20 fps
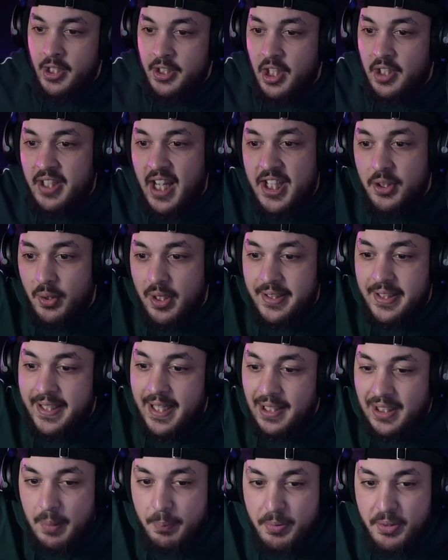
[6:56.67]
Il y en a ils ont regardé
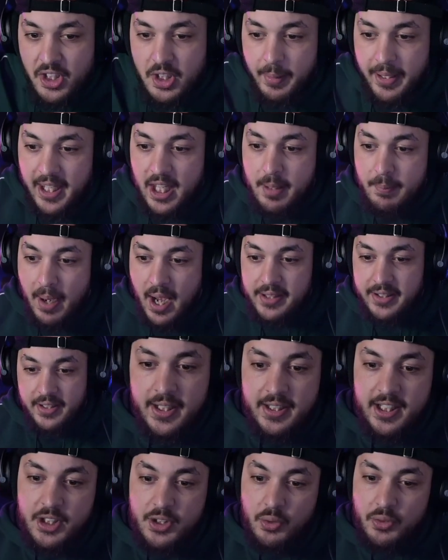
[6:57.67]
quatre épisodes de Breaking Bad
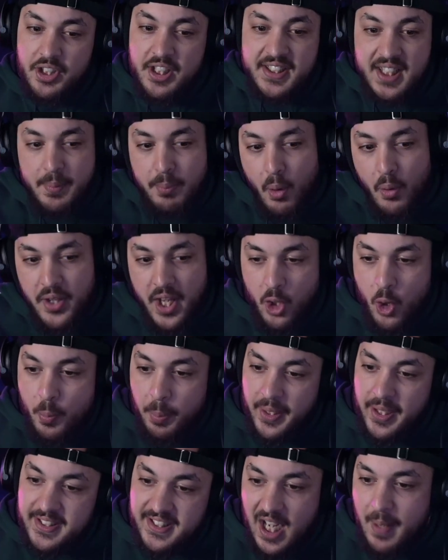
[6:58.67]
Ils ont dit c'est bon on a
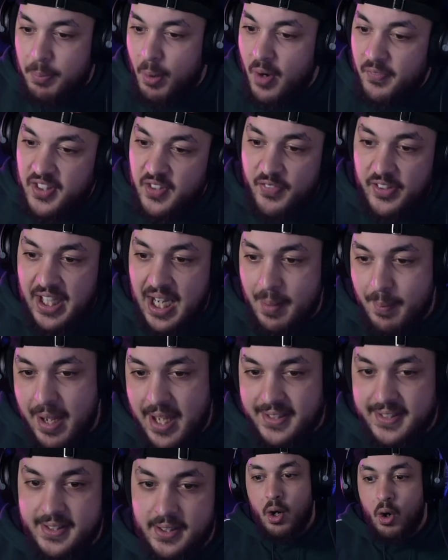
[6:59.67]
compris c'est un prof qui fait de la
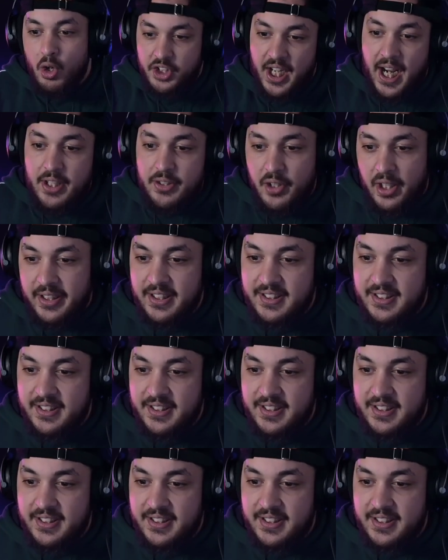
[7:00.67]
mette J'arrête de regarder